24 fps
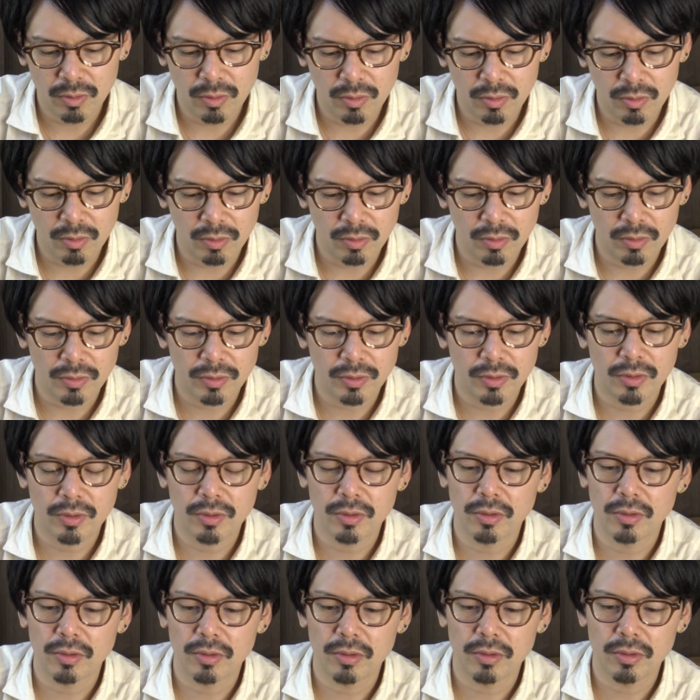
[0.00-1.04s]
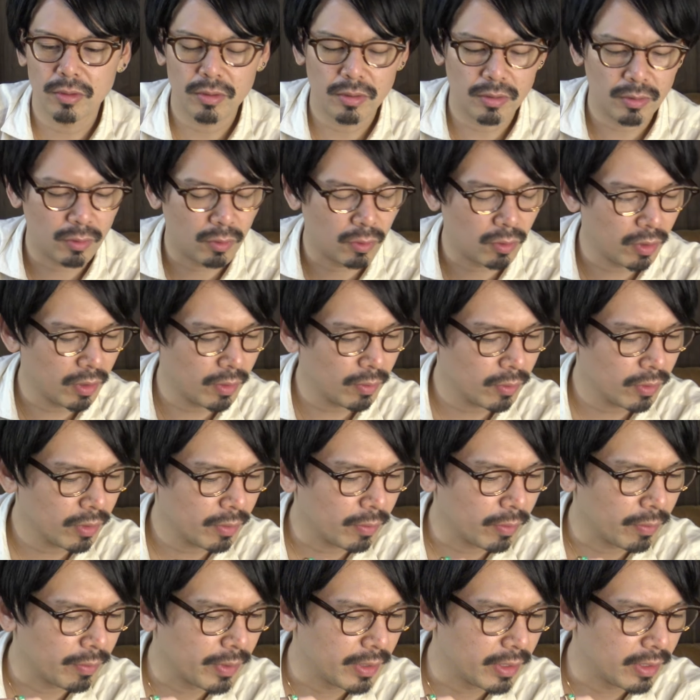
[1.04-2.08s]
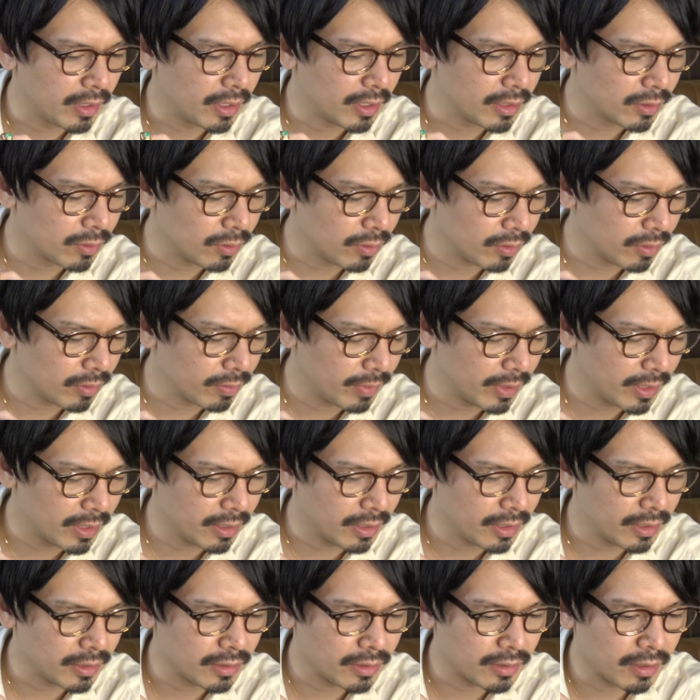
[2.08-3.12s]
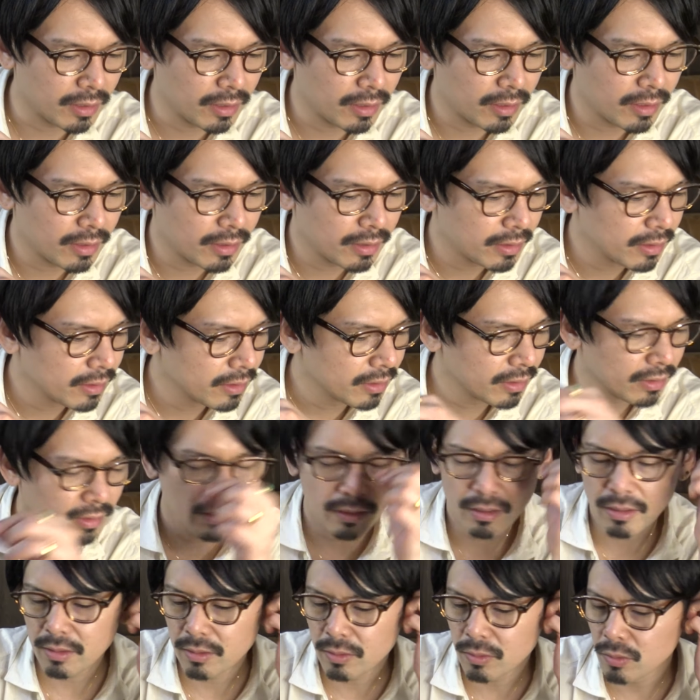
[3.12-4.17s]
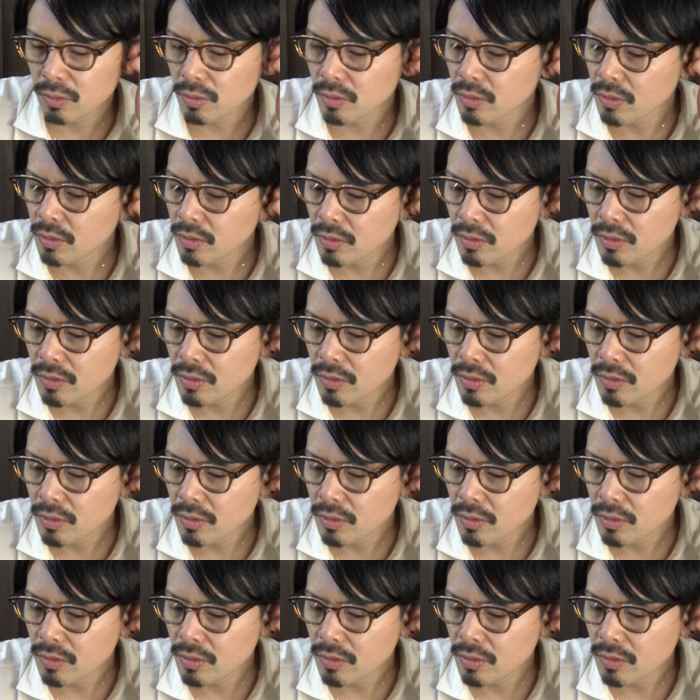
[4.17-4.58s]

この普通これもでもヴィンテージのレレンズだなえっ、ー、と